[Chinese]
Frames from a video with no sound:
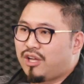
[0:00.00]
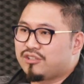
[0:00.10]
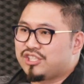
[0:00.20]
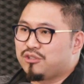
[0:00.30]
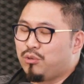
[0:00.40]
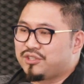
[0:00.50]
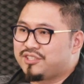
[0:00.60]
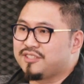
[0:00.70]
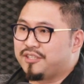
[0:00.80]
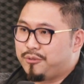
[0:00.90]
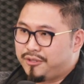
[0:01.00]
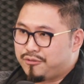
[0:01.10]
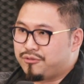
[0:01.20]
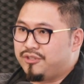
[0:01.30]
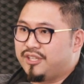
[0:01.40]
要经过四个月的
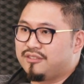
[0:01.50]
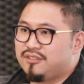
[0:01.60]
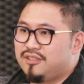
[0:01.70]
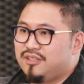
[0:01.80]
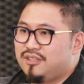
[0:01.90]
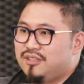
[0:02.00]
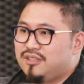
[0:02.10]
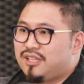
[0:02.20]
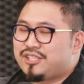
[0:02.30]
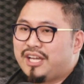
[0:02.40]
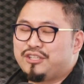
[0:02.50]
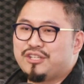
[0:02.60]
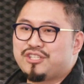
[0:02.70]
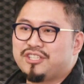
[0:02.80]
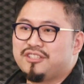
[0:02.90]
训练。那现在
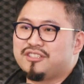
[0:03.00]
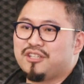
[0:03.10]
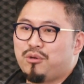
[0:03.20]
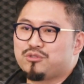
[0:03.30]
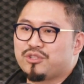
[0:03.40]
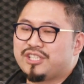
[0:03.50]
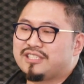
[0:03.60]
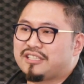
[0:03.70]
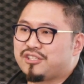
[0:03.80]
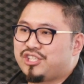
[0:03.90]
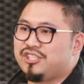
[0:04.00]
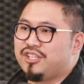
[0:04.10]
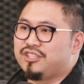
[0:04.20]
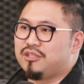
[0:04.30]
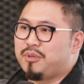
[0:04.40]
年轻人呢，或者说现在的企业
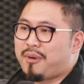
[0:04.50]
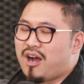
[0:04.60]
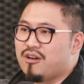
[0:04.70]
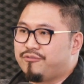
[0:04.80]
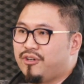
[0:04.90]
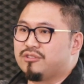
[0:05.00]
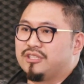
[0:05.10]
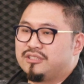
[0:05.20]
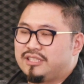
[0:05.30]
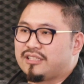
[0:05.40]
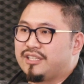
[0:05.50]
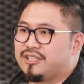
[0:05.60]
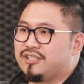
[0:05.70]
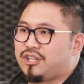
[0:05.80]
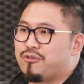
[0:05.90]
呢，没办法 afford 这样的一
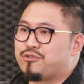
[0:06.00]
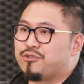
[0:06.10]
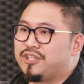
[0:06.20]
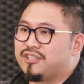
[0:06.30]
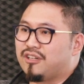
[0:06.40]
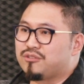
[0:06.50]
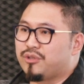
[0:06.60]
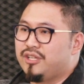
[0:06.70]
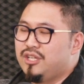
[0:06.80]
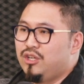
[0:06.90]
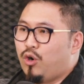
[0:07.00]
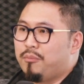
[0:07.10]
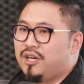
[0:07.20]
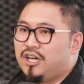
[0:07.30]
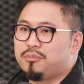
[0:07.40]
个教育训练哦，所以我
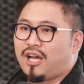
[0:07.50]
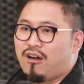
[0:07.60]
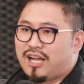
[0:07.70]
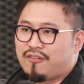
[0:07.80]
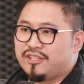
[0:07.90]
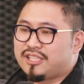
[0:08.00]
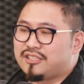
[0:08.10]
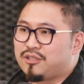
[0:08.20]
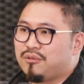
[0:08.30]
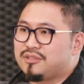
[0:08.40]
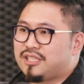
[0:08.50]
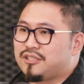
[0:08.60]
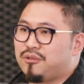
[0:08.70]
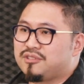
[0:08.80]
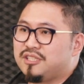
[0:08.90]
们喝不到好咖啡。这样的公这样的
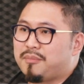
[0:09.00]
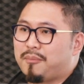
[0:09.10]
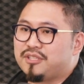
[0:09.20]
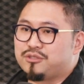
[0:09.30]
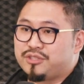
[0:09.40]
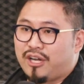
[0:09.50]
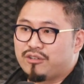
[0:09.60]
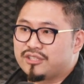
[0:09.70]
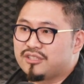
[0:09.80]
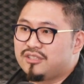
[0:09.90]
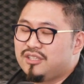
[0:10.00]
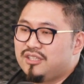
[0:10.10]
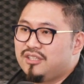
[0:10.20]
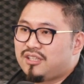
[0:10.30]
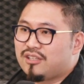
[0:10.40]
公司也慢慢的就凋零了。
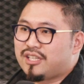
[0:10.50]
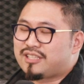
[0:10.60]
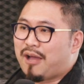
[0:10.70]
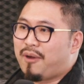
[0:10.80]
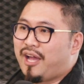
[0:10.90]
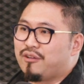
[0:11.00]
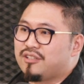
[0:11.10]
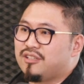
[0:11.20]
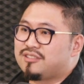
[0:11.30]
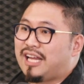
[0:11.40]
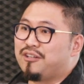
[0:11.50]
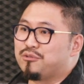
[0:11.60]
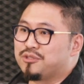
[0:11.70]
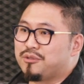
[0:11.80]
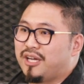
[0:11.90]
然后像台湾还有一个湛卢，
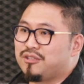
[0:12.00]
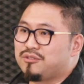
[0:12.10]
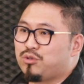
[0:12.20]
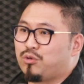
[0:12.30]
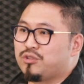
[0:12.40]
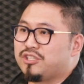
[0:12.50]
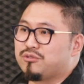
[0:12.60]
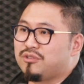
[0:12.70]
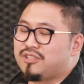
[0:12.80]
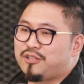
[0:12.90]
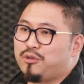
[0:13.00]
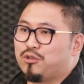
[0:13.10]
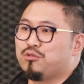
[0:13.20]
对不对？硕果仅存。那因为有